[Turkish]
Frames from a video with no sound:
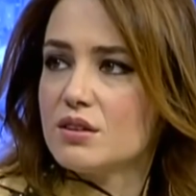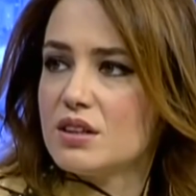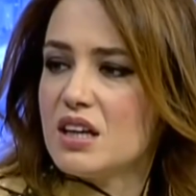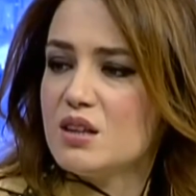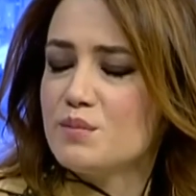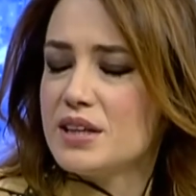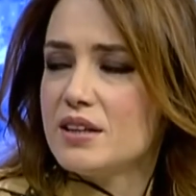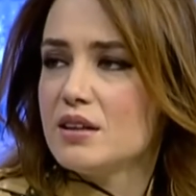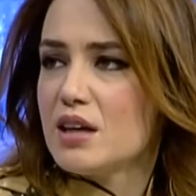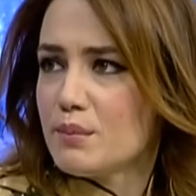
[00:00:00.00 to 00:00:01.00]
Kendimle
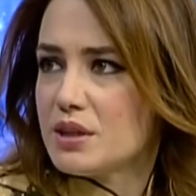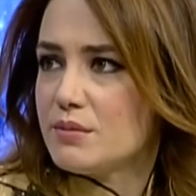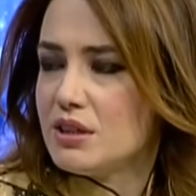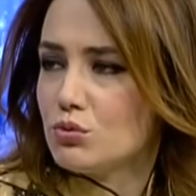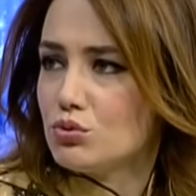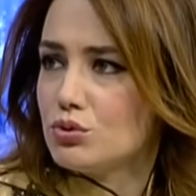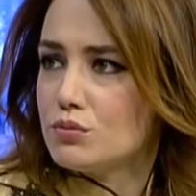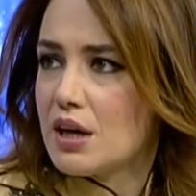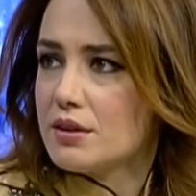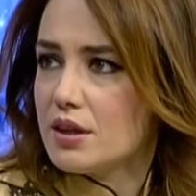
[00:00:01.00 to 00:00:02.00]
ilgilenmedim ilk duyduğum
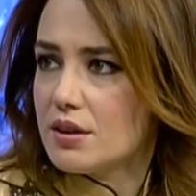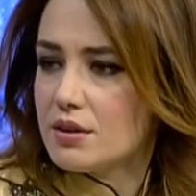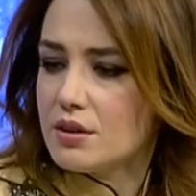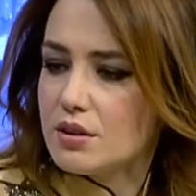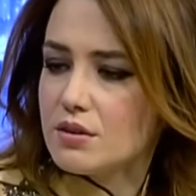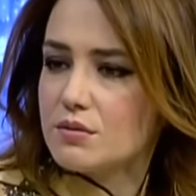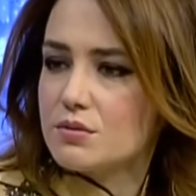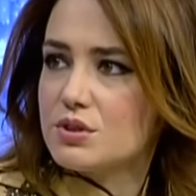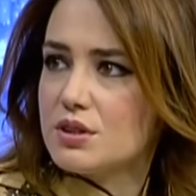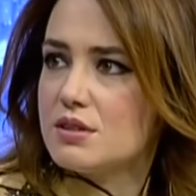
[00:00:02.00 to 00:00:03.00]
anda. E,
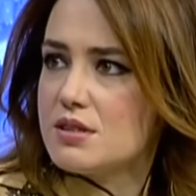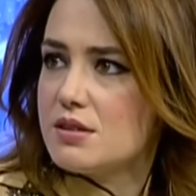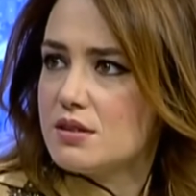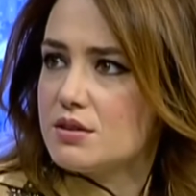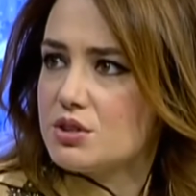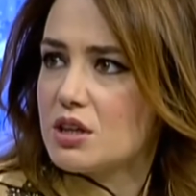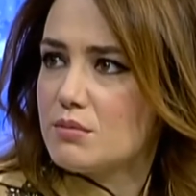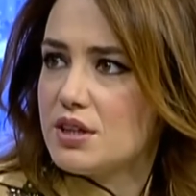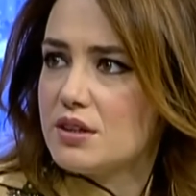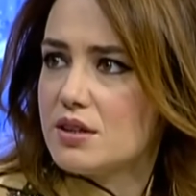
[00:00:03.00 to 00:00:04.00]
işte dizi
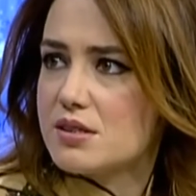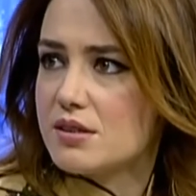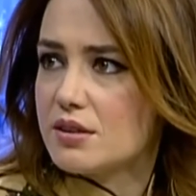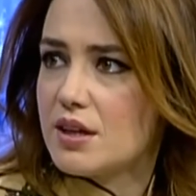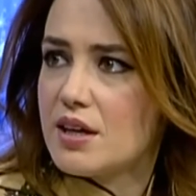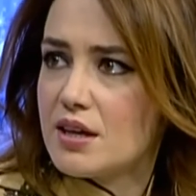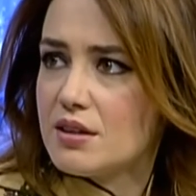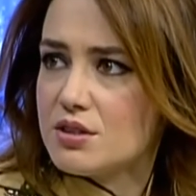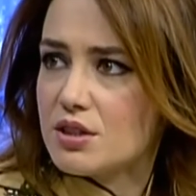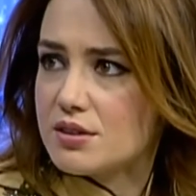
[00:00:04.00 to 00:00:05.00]
çekimlerini nasıl
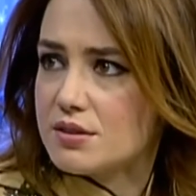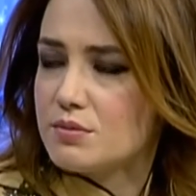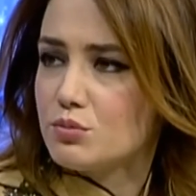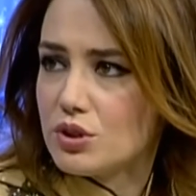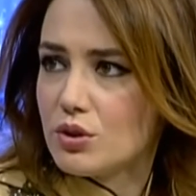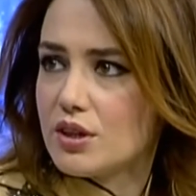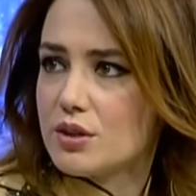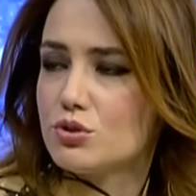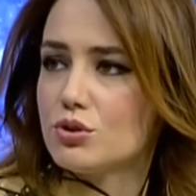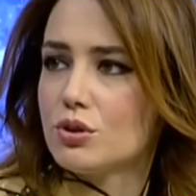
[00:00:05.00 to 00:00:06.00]
ayarlayacağız buna göre?
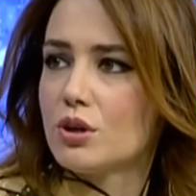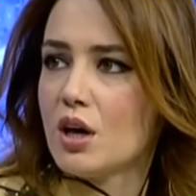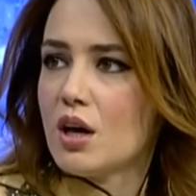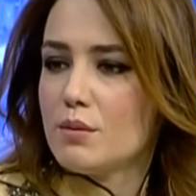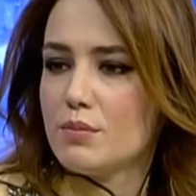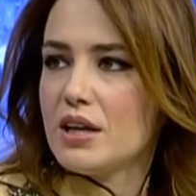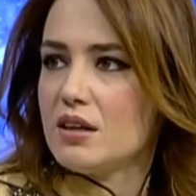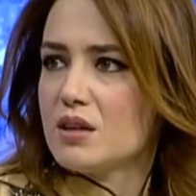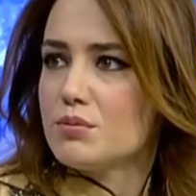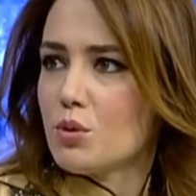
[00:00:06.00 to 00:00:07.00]
Çünkü belli
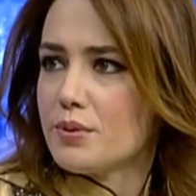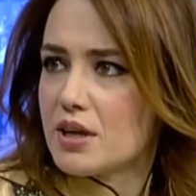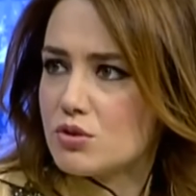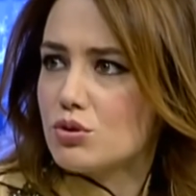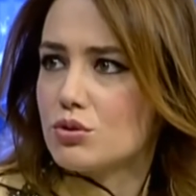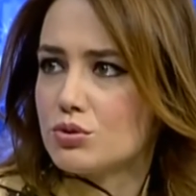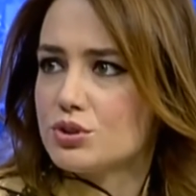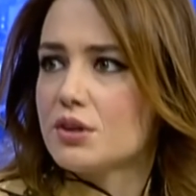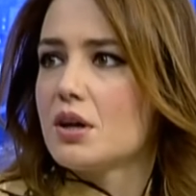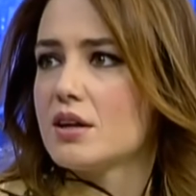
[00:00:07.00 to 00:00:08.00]
ki bir operasyon
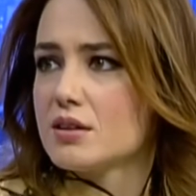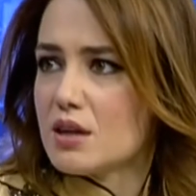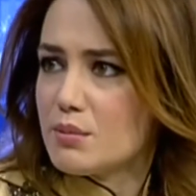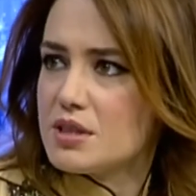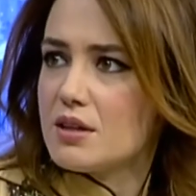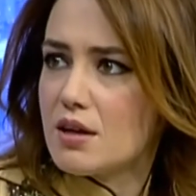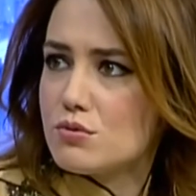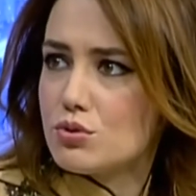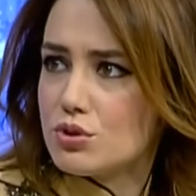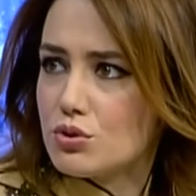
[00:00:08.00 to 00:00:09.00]
olacak. Hı Ardından bir tedavi
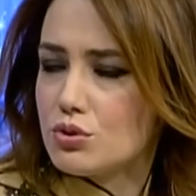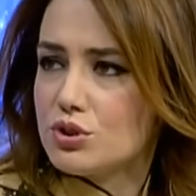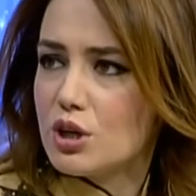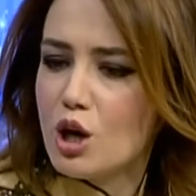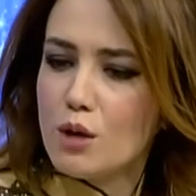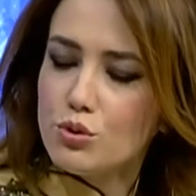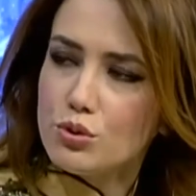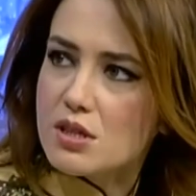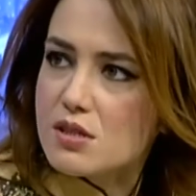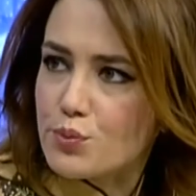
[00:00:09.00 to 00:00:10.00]
süreci olacak. Bunu
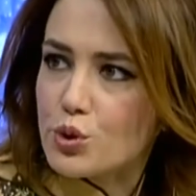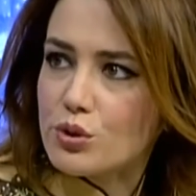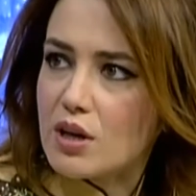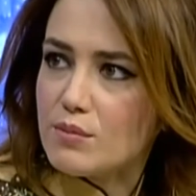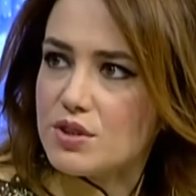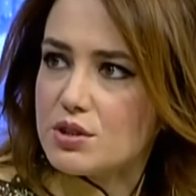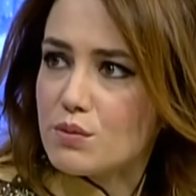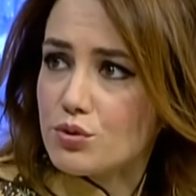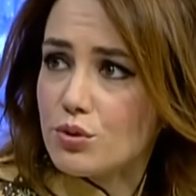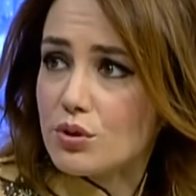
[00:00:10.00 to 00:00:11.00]
nasıl programlayacağım?
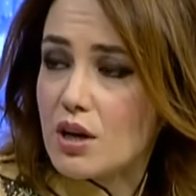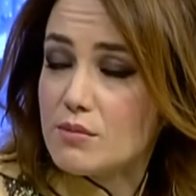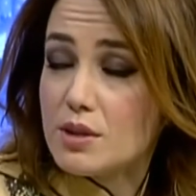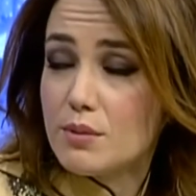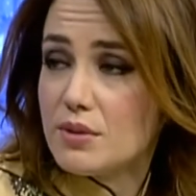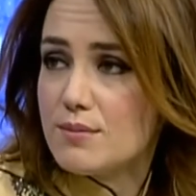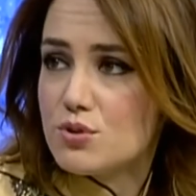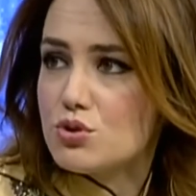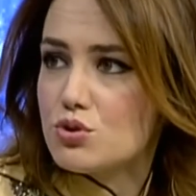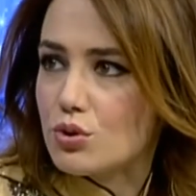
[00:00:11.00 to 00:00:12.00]
Programlama benim
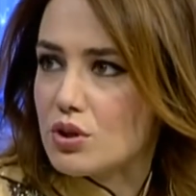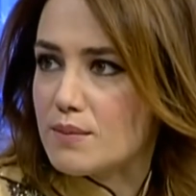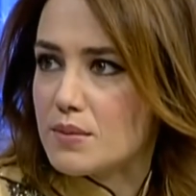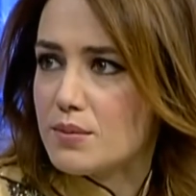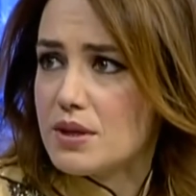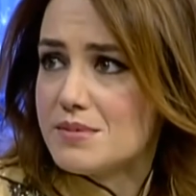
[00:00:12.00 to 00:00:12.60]
için çok önemli. Benim